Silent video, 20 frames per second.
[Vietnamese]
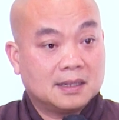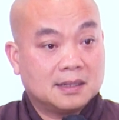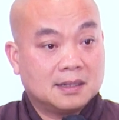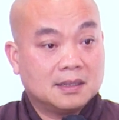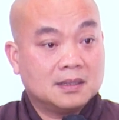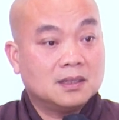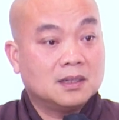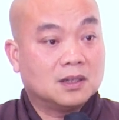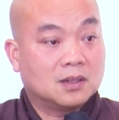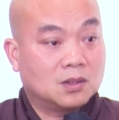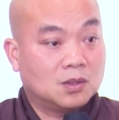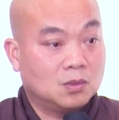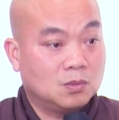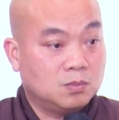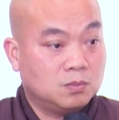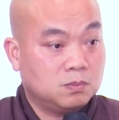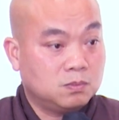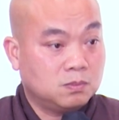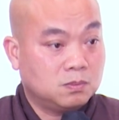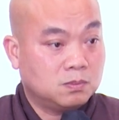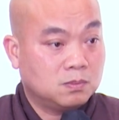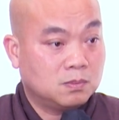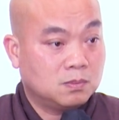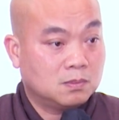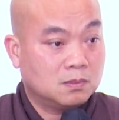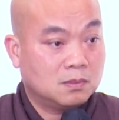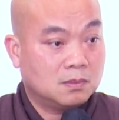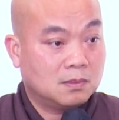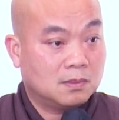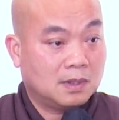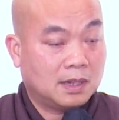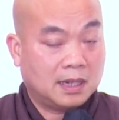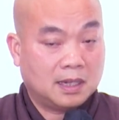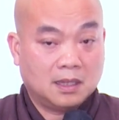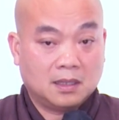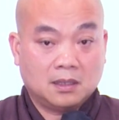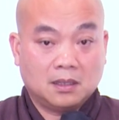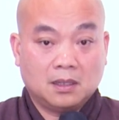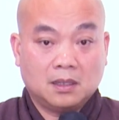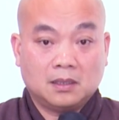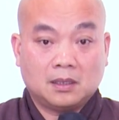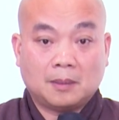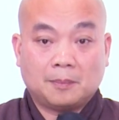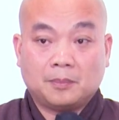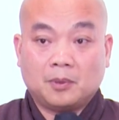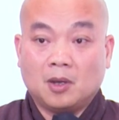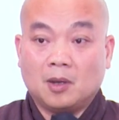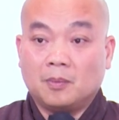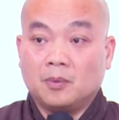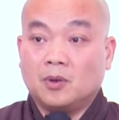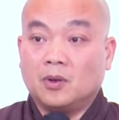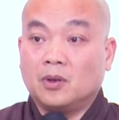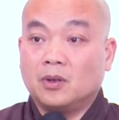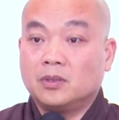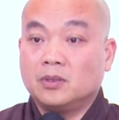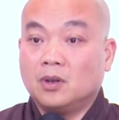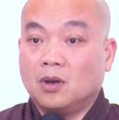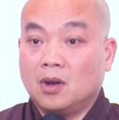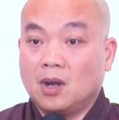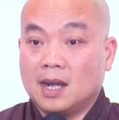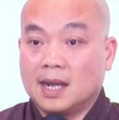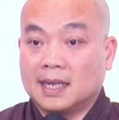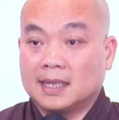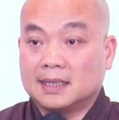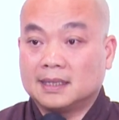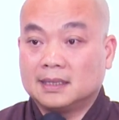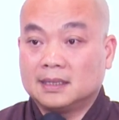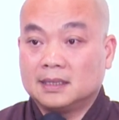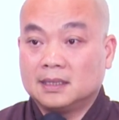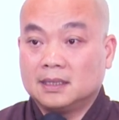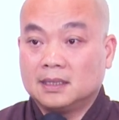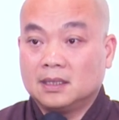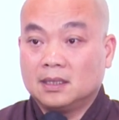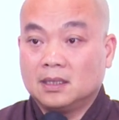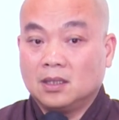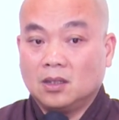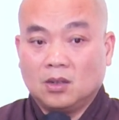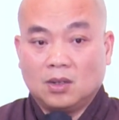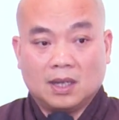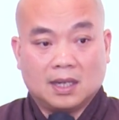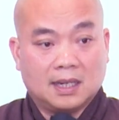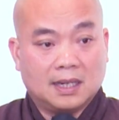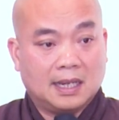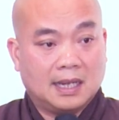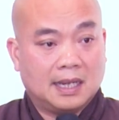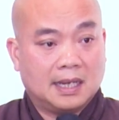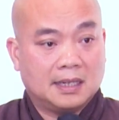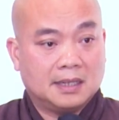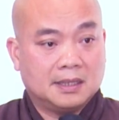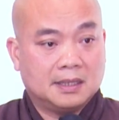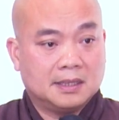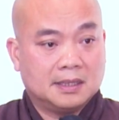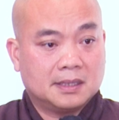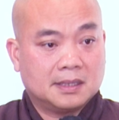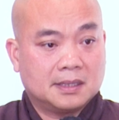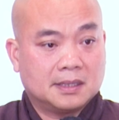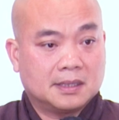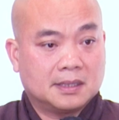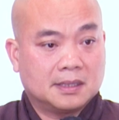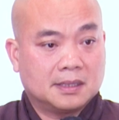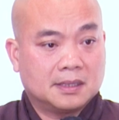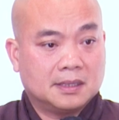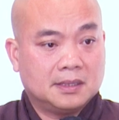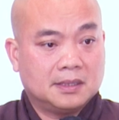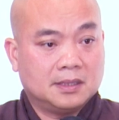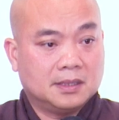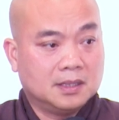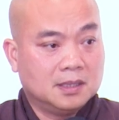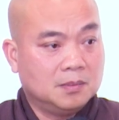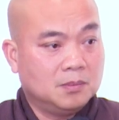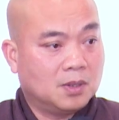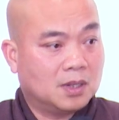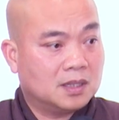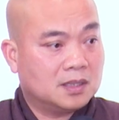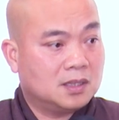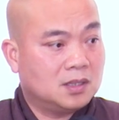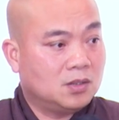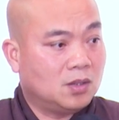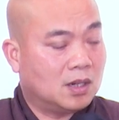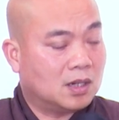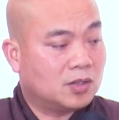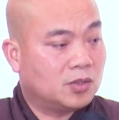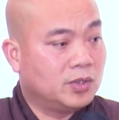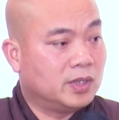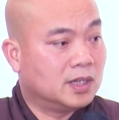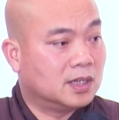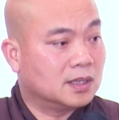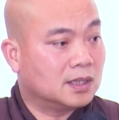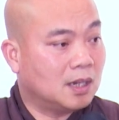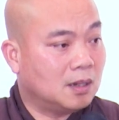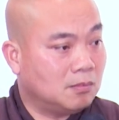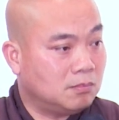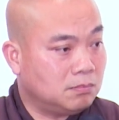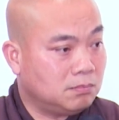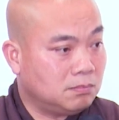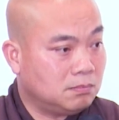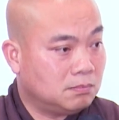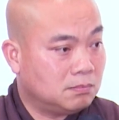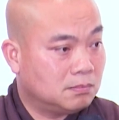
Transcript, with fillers: để thờ cúng, hay để, để tập hợp hội đoàn, hoặc là để, để giữ một cái sinh hoạt truyền thống.